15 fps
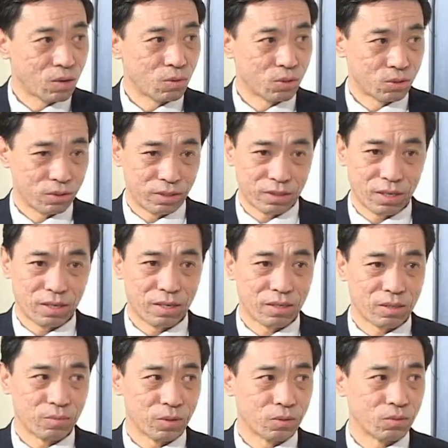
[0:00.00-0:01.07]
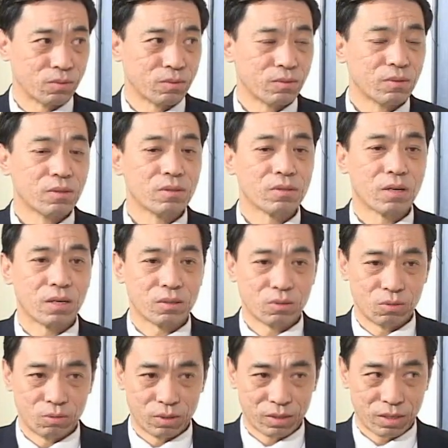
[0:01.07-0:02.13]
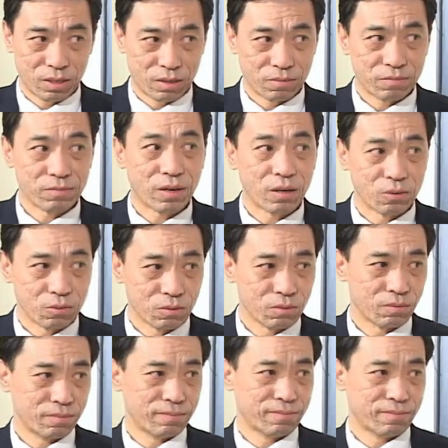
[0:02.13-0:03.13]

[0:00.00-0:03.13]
我说你在练什么功？他说我在练法轮功。